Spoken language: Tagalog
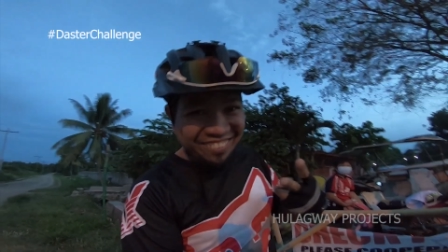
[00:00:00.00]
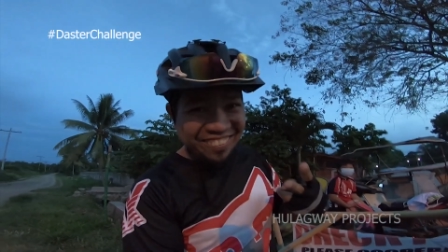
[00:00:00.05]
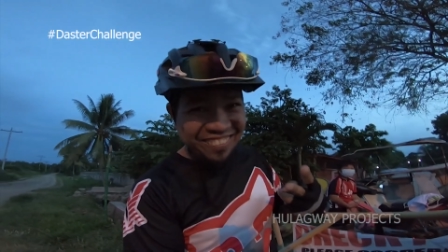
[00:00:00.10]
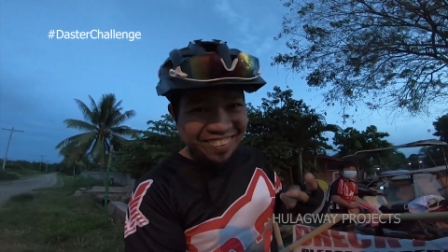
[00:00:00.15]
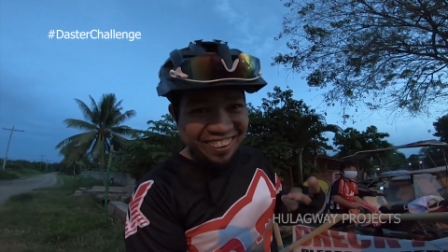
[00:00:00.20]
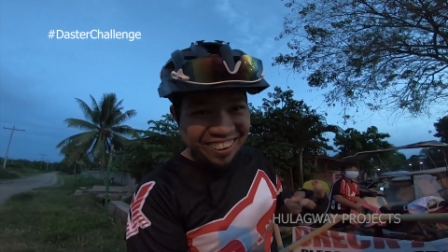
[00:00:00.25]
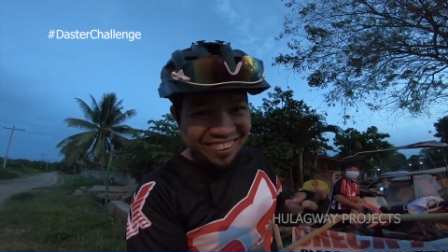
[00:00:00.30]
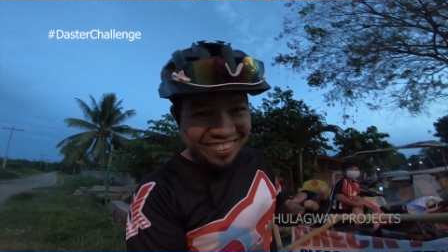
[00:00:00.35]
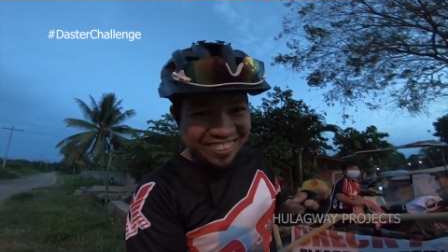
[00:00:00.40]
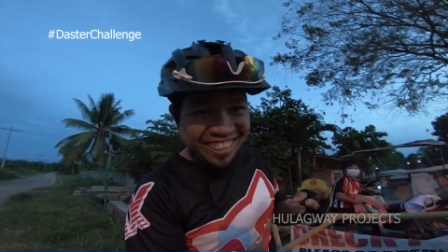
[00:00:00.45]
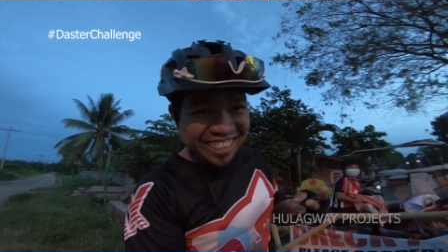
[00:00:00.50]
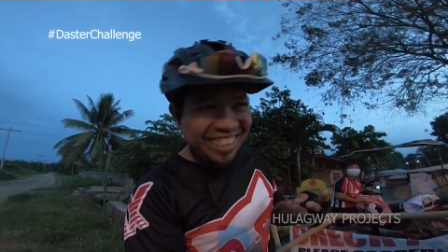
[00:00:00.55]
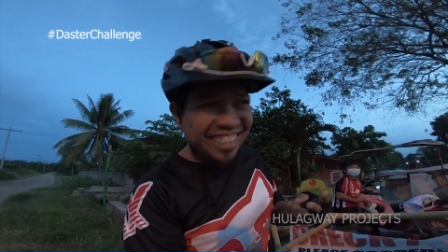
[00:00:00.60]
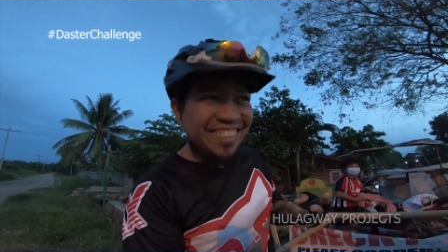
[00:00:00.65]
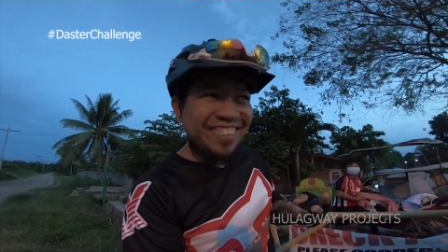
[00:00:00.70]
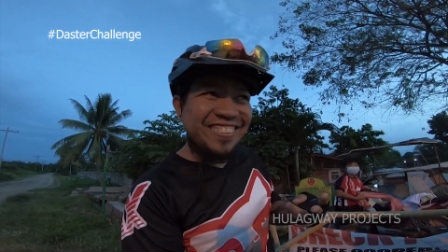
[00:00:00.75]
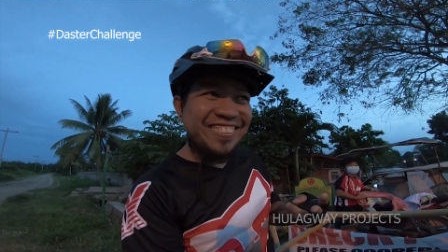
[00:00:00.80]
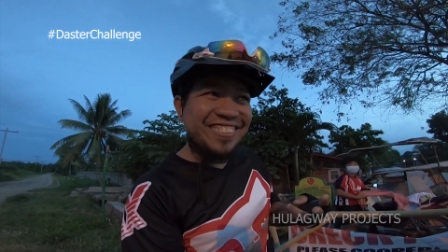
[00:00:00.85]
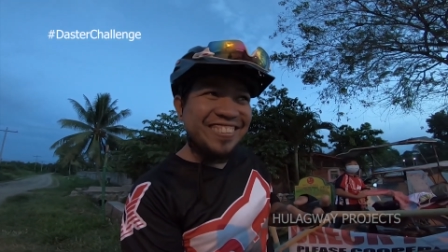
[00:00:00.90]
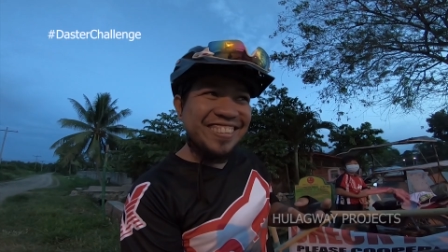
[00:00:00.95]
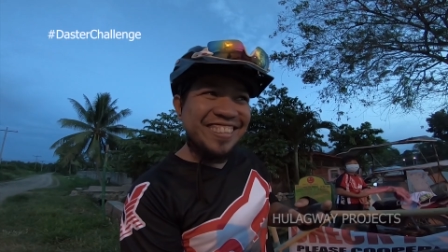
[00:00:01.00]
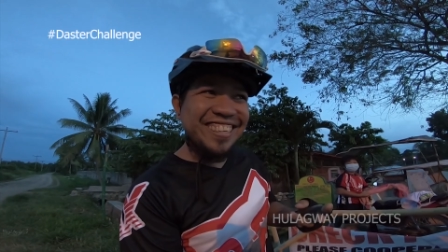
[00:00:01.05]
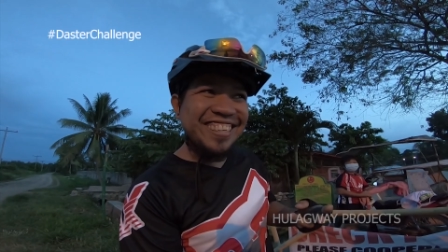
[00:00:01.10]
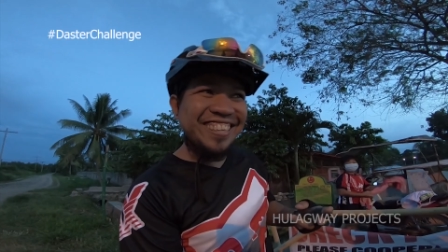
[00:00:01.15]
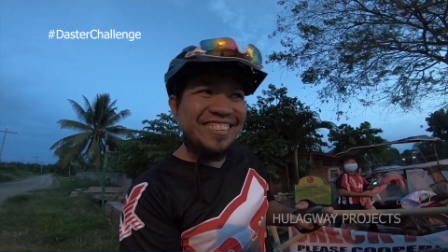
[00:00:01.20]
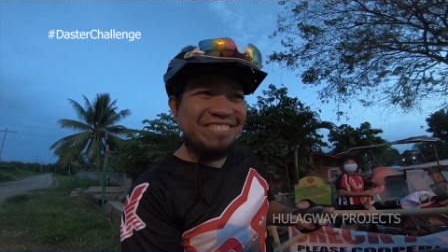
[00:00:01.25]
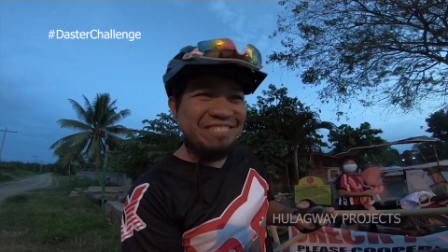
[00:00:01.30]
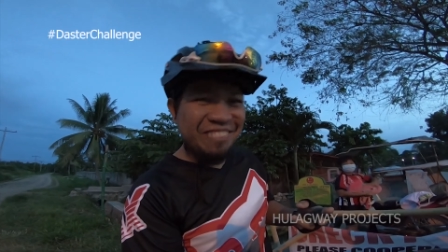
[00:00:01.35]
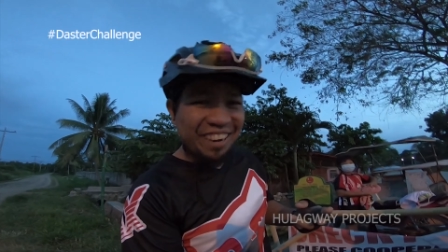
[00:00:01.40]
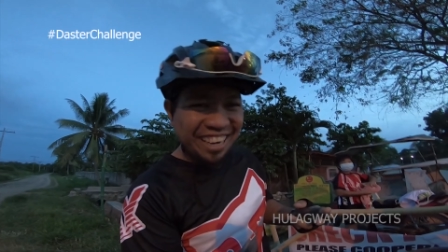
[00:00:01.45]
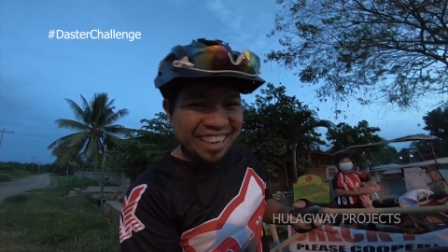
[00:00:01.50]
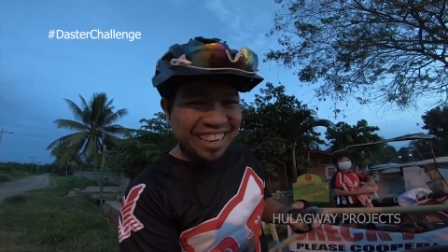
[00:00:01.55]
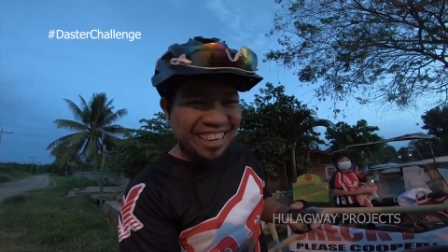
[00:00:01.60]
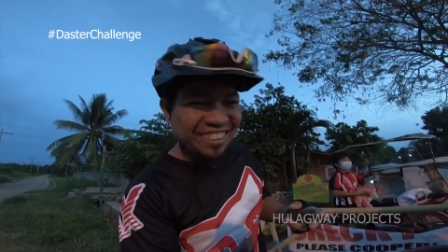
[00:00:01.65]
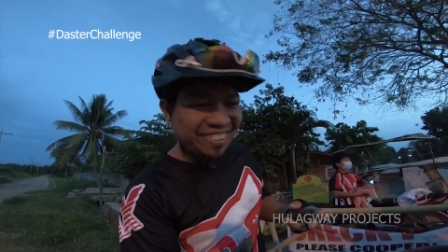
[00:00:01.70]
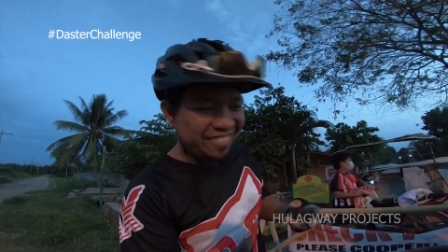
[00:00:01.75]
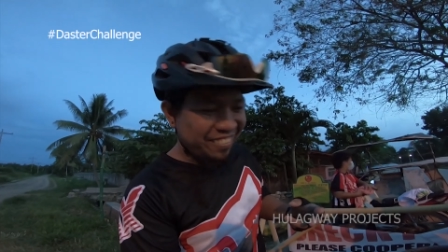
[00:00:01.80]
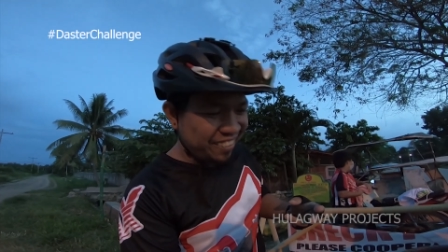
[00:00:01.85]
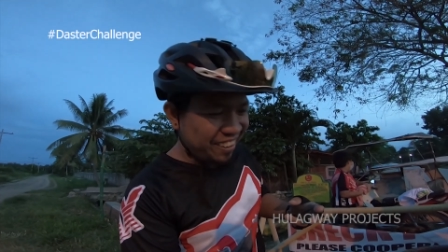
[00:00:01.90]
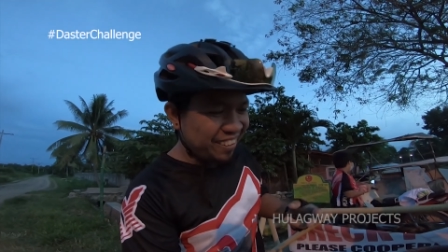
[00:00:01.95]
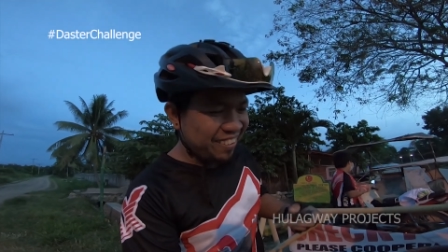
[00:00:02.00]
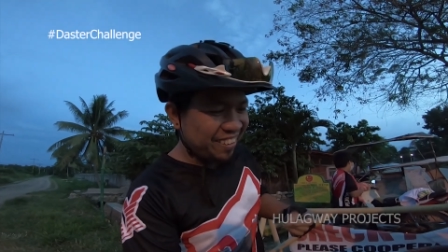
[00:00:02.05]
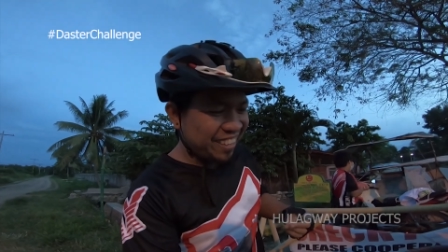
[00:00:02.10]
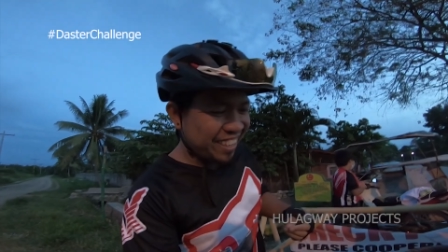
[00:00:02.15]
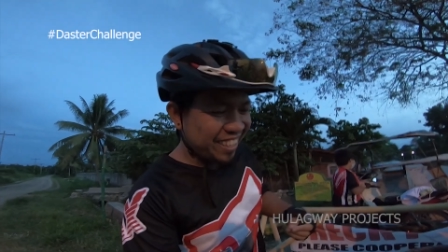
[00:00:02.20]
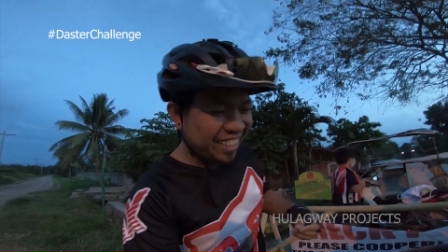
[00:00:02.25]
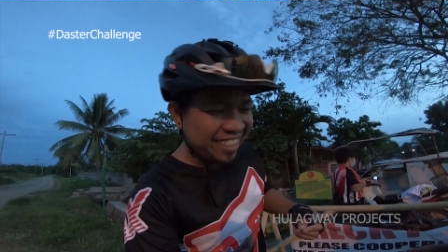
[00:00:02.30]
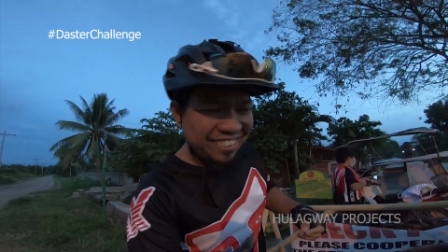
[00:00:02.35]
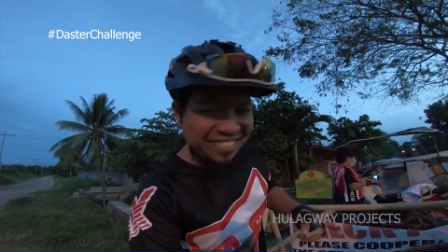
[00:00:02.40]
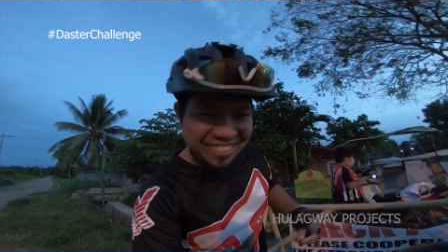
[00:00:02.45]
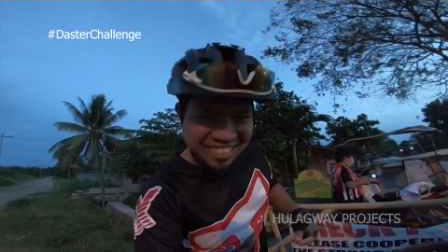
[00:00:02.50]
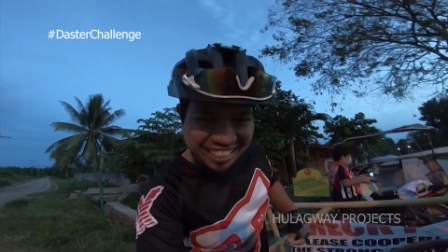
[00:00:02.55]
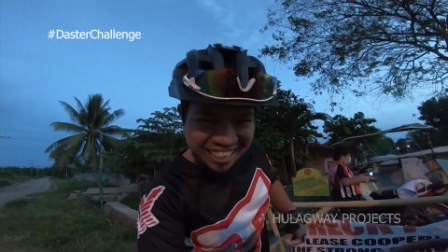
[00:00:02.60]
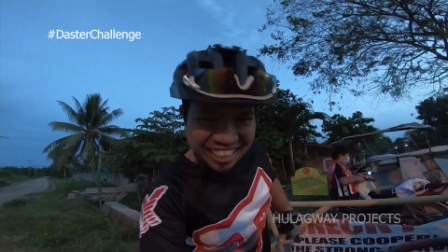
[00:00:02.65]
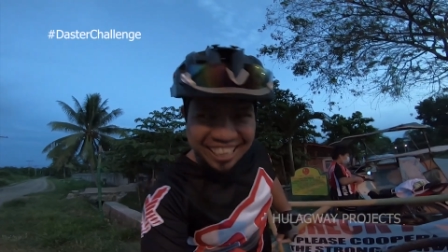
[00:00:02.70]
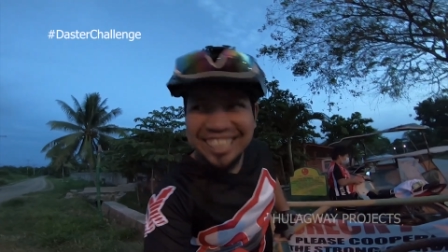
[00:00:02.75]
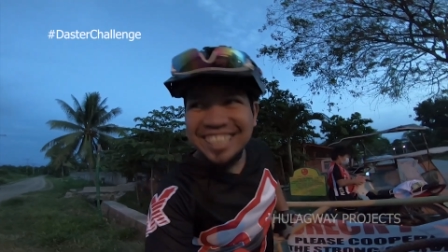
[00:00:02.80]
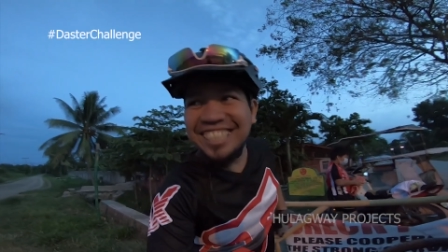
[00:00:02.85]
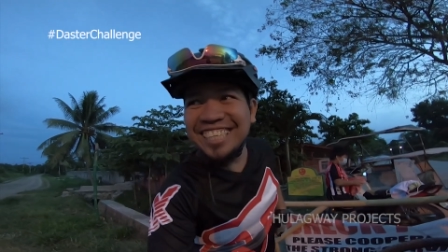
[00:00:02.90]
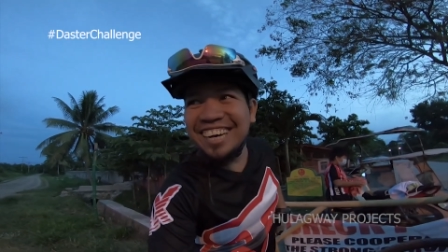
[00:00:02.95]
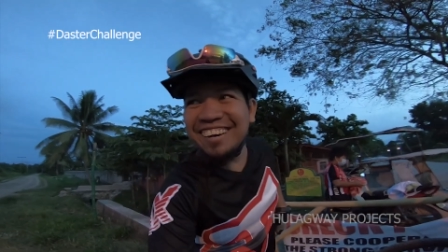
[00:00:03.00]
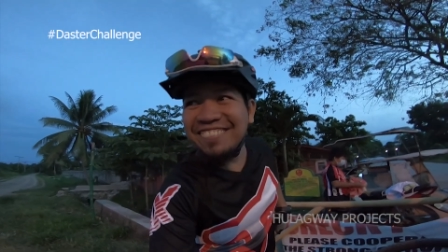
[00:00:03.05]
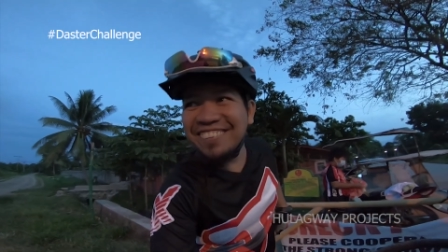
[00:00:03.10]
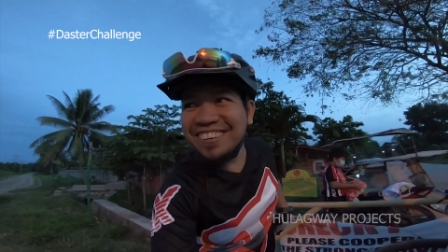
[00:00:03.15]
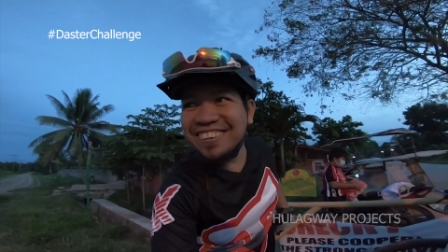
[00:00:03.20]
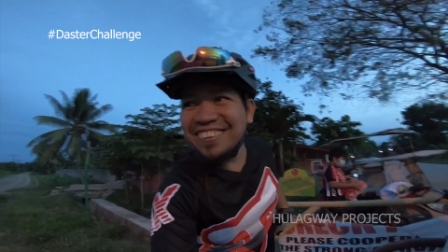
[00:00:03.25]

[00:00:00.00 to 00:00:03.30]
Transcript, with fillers: Ulaw ka na ron bike, ulaw ka na ron challenge ah,